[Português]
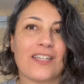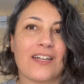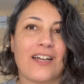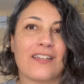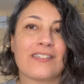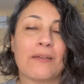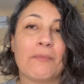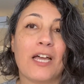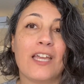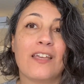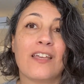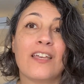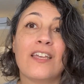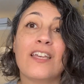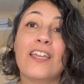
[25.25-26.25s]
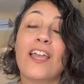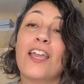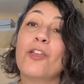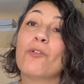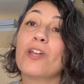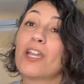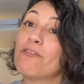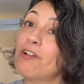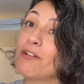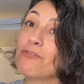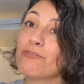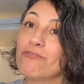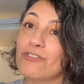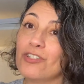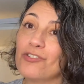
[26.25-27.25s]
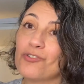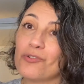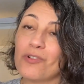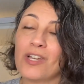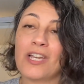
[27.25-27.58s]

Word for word: da Casa Mai e aí eu gravava um vídeo